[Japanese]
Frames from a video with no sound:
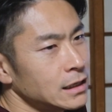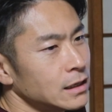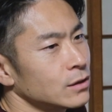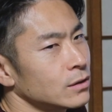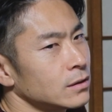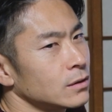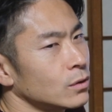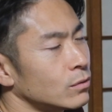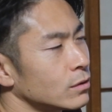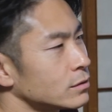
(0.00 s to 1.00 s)
に
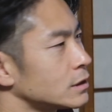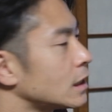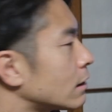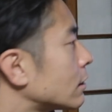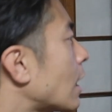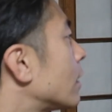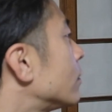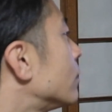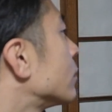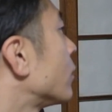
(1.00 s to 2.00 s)
登録してある
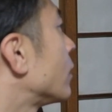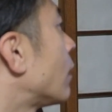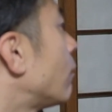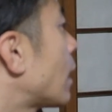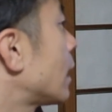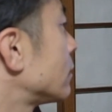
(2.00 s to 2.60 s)
単語というか分か